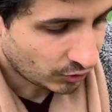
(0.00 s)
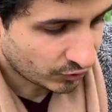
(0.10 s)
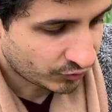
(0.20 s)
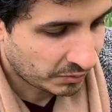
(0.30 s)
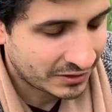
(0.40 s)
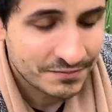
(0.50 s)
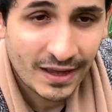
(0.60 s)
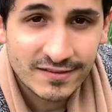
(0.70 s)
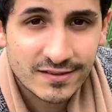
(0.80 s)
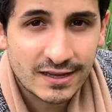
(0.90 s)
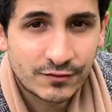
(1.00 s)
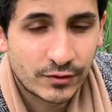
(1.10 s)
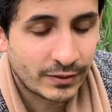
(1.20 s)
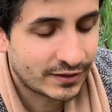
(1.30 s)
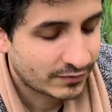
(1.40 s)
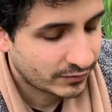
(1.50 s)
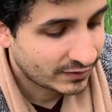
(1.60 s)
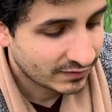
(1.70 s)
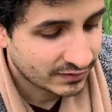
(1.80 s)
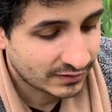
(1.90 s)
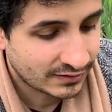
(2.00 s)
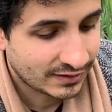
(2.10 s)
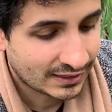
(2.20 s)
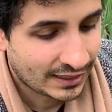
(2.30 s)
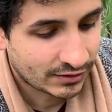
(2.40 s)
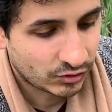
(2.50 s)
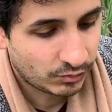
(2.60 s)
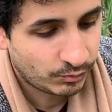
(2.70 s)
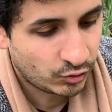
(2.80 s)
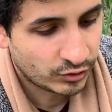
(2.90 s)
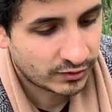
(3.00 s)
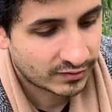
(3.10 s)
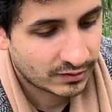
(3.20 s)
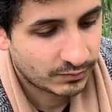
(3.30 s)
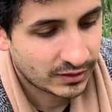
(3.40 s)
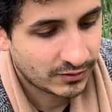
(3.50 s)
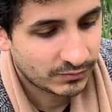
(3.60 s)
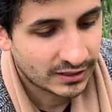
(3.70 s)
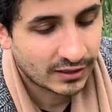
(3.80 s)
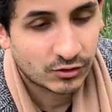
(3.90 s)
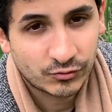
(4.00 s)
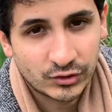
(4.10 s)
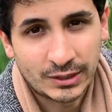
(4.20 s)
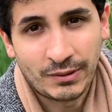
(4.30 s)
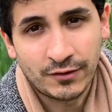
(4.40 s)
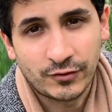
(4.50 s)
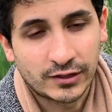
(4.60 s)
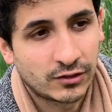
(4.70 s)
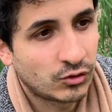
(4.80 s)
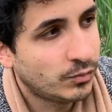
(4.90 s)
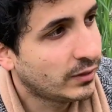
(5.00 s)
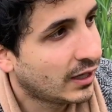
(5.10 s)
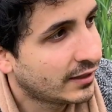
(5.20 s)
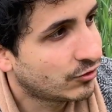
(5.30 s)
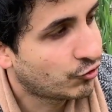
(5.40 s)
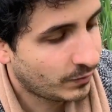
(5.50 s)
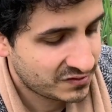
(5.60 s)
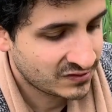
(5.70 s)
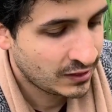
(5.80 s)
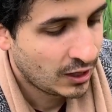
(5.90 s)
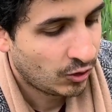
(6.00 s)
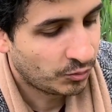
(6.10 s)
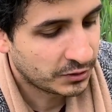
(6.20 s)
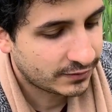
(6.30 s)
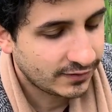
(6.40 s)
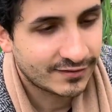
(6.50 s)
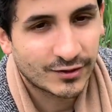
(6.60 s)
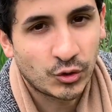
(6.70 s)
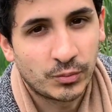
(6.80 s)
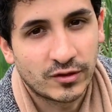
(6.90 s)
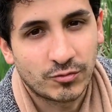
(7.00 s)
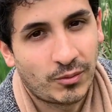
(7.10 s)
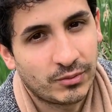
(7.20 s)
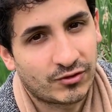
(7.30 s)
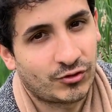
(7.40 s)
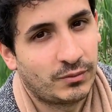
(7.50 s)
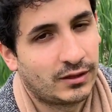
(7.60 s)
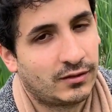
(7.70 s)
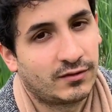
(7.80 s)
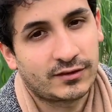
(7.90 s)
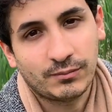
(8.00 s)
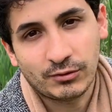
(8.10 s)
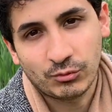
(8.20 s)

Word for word: und wo man die meiste Zeit verbringt, die sind in den kleinen Gruppen. Und es gibt eben, jeder wird am Anfang eine Gruppe reingeschmissen und mit dieser Gruppe ist man bis zum Ende. Es gibt